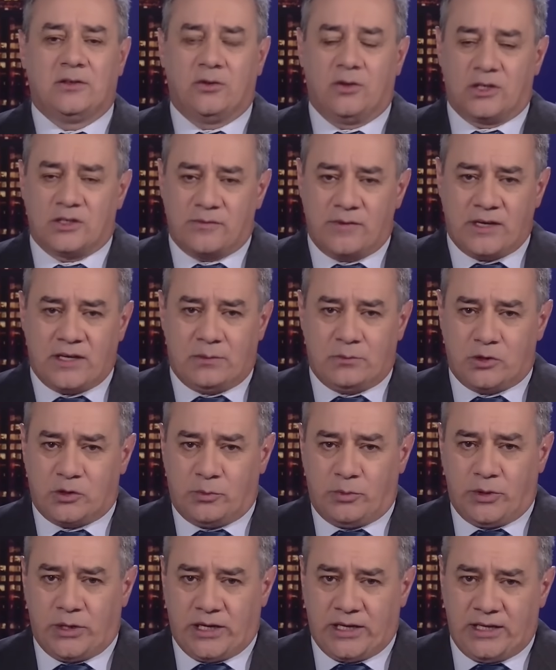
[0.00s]
nós ficamos
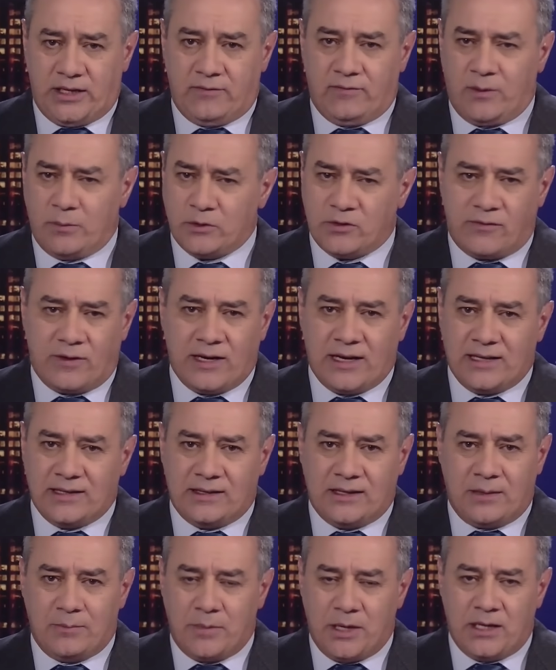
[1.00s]
por aqui. Vamos falar
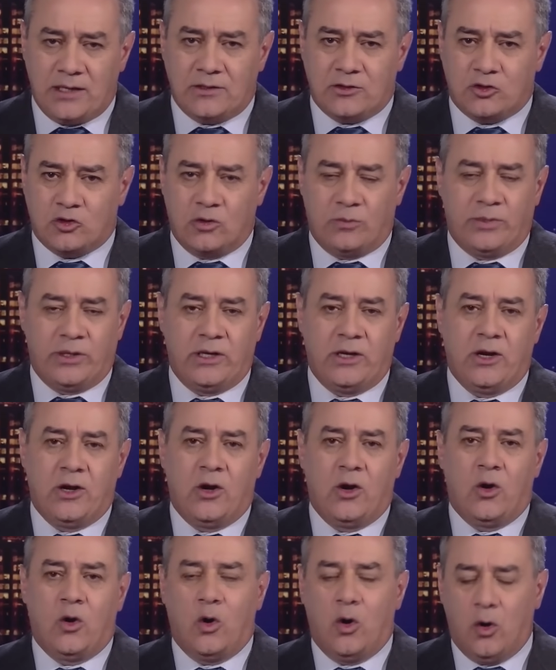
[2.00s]
também sobre
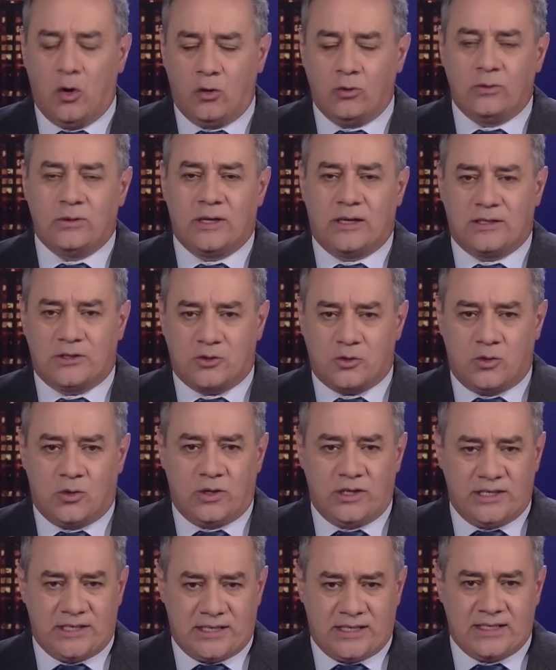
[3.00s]
outras
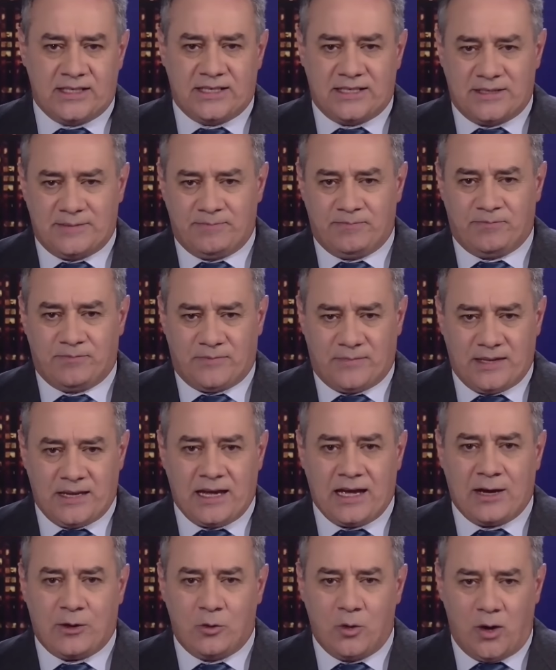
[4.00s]
coisas
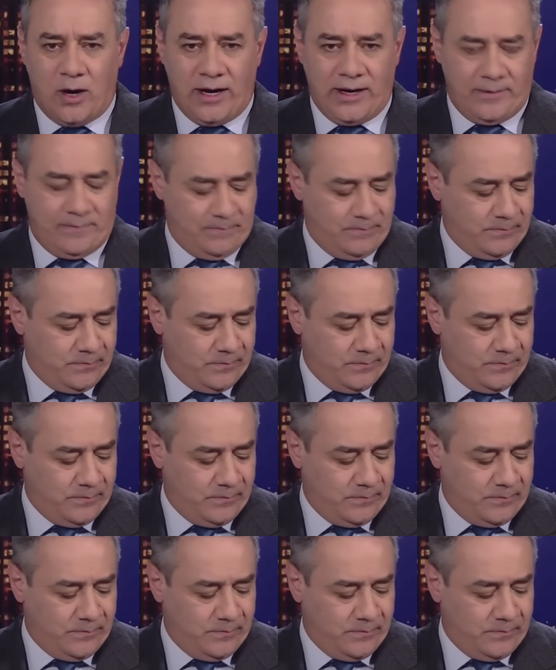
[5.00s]
agora.